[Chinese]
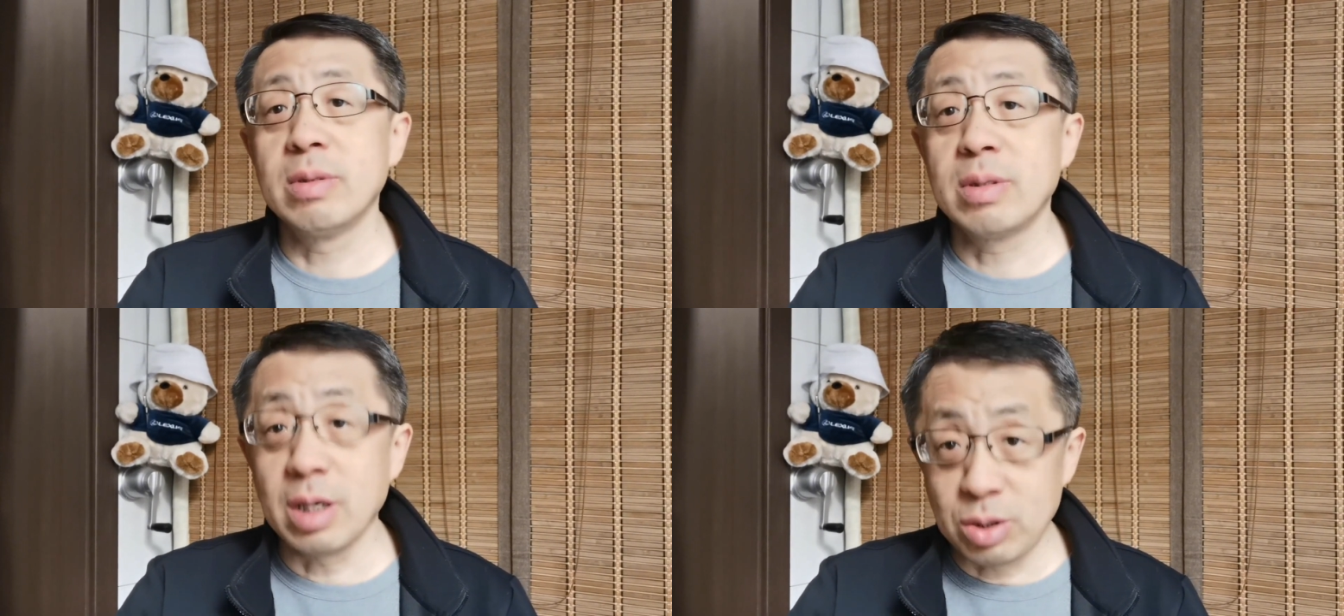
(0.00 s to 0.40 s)

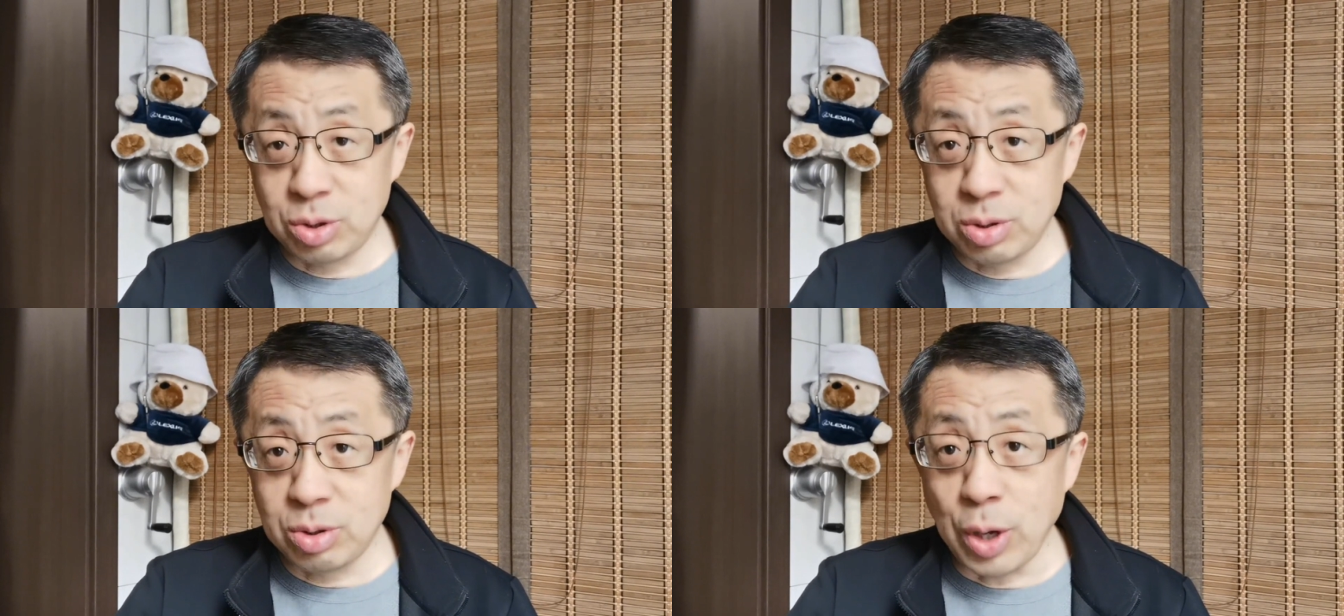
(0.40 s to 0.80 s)
的
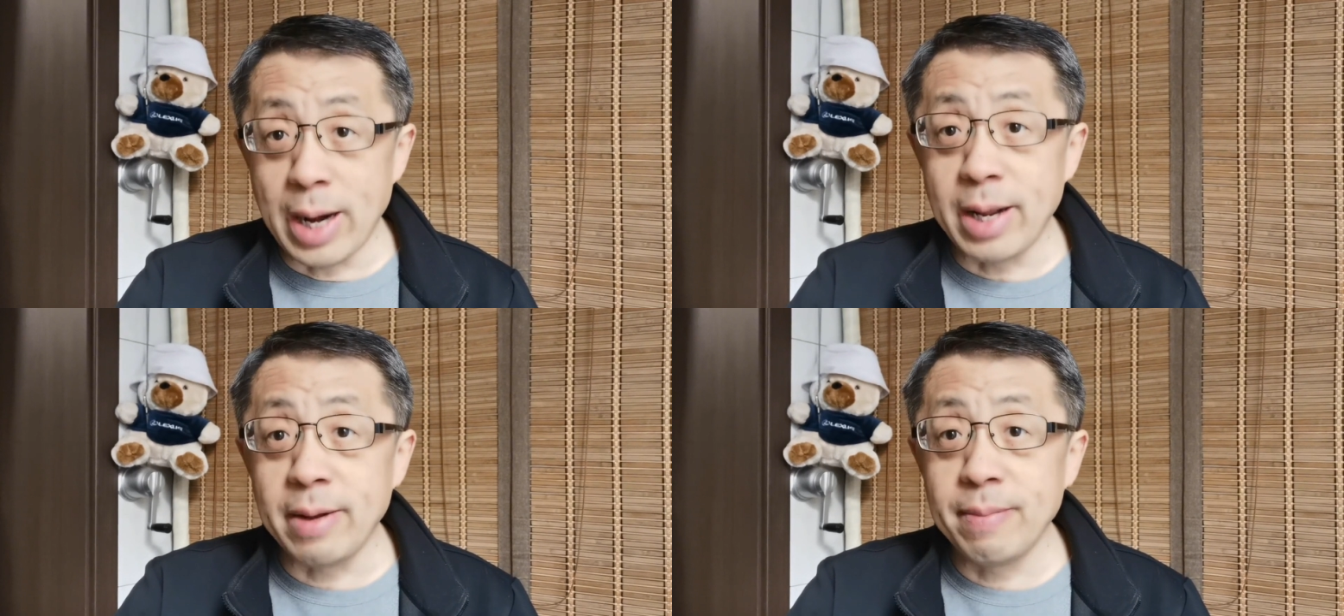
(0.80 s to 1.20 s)

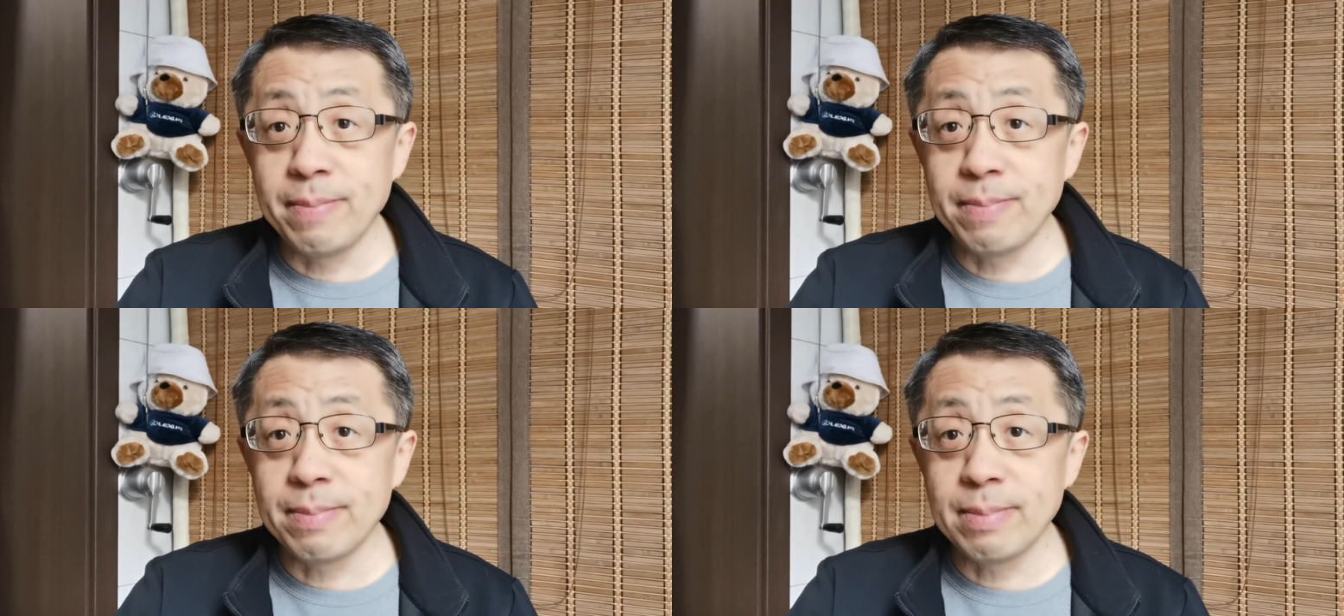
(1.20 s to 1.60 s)
权利，
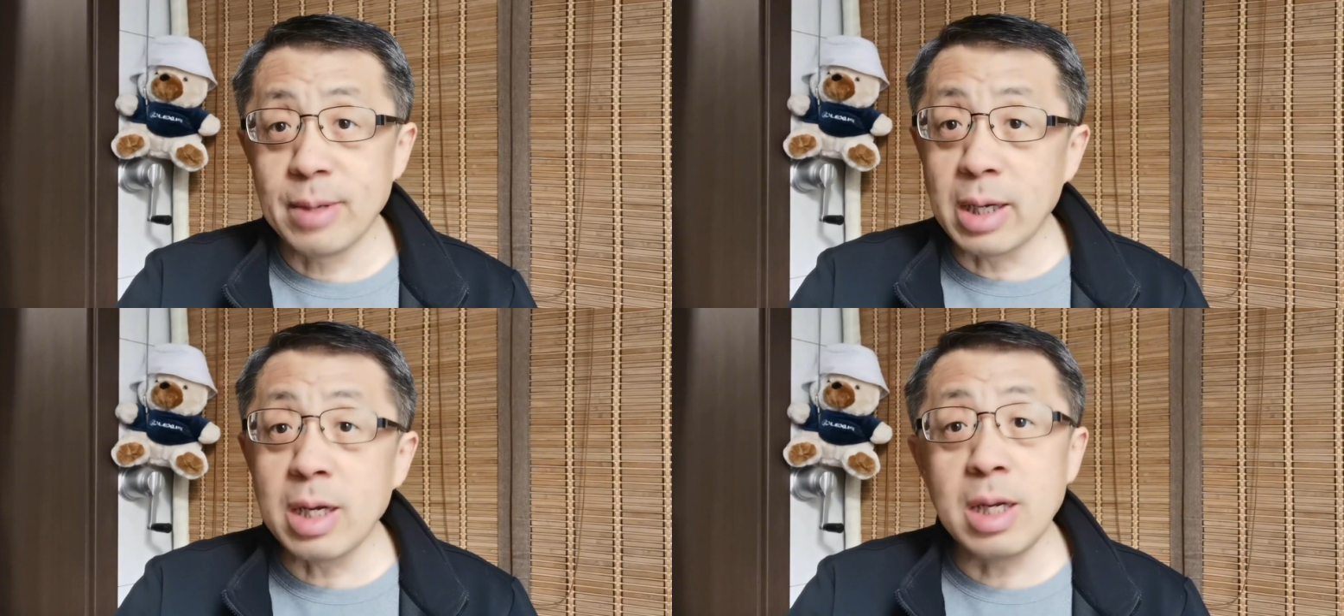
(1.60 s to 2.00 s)

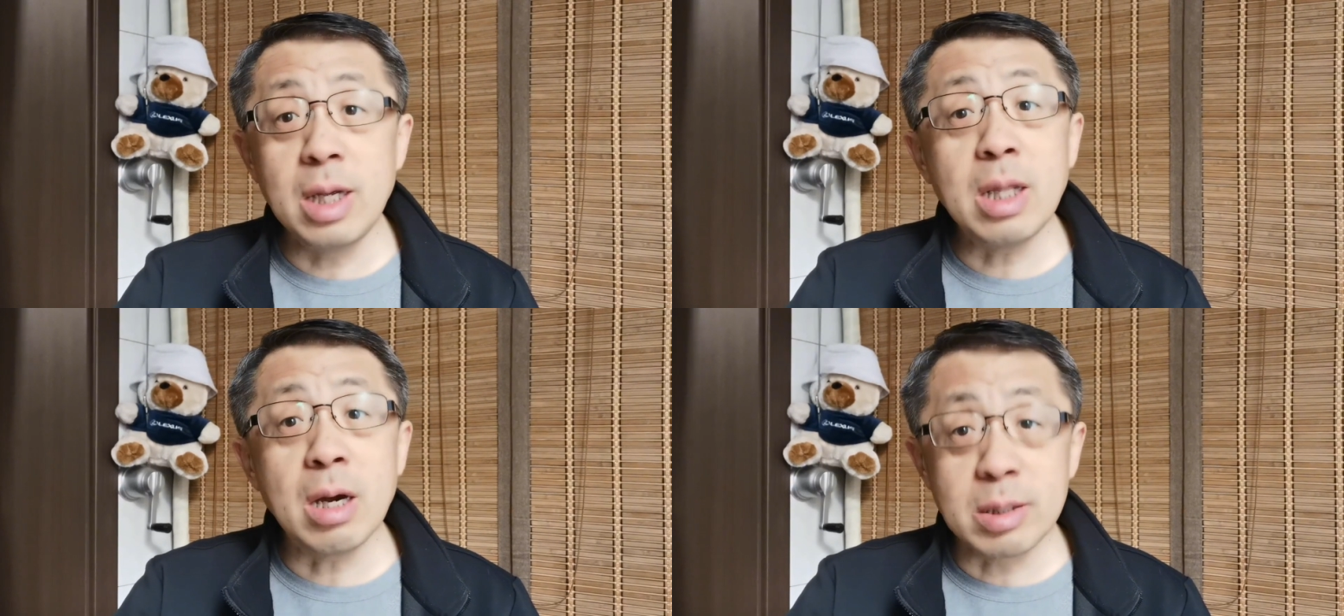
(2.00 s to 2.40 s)
而且你
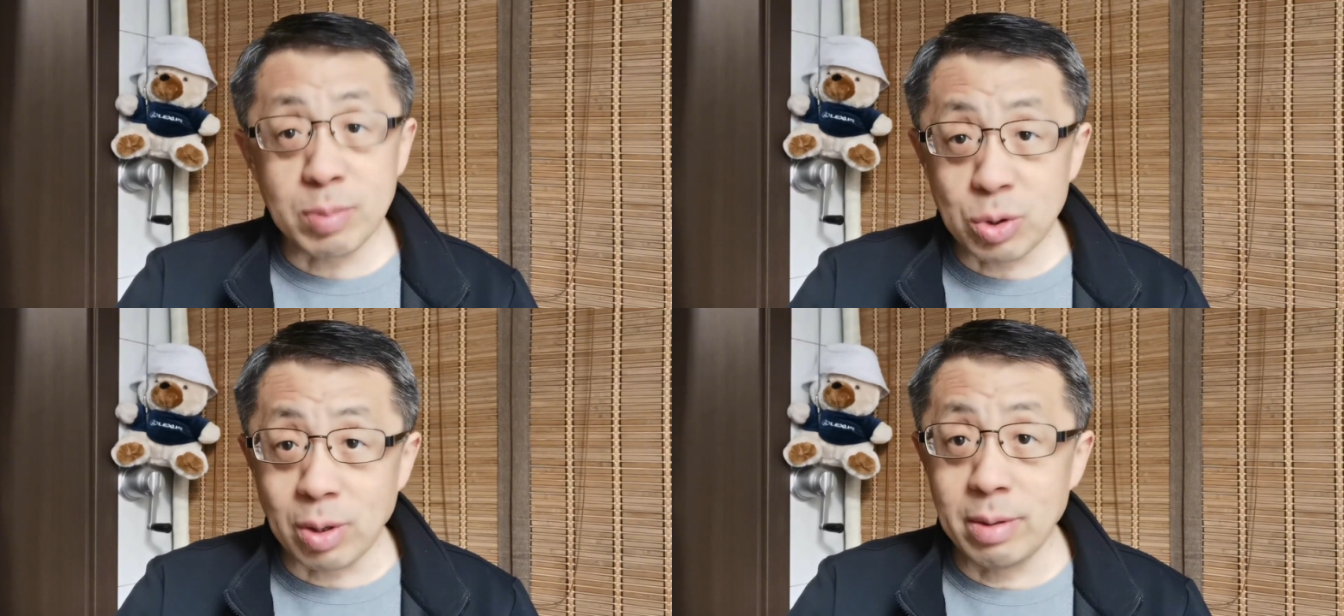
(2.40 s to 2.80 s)
一定要这么
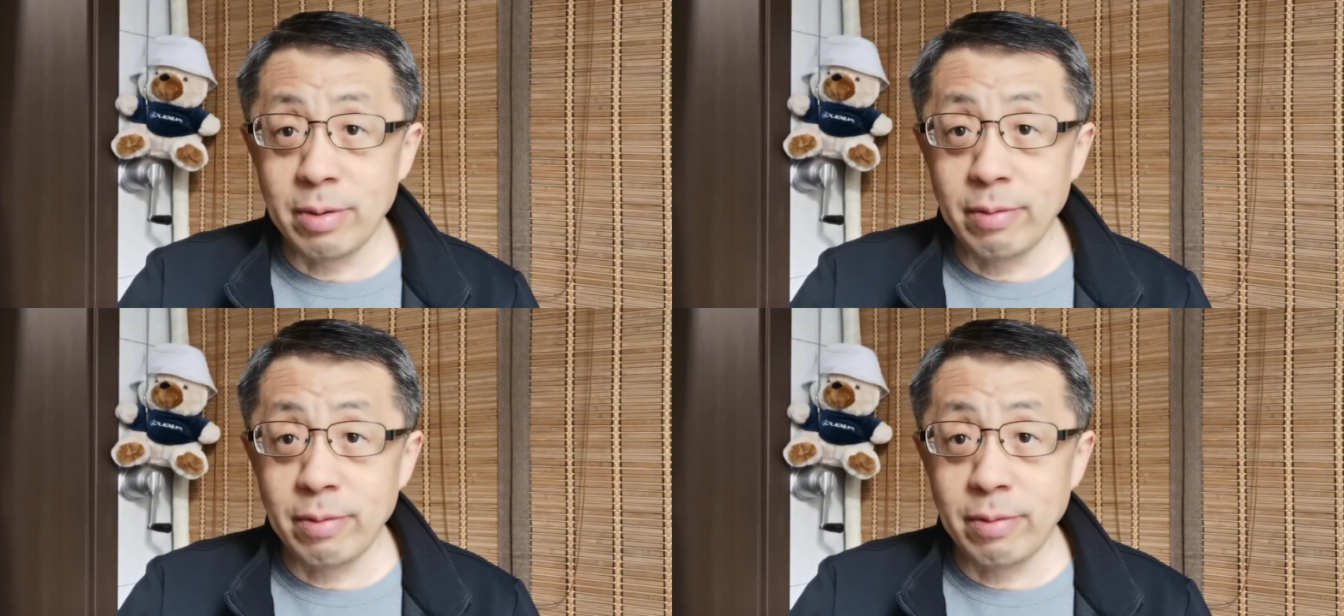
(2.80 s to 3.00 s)
做，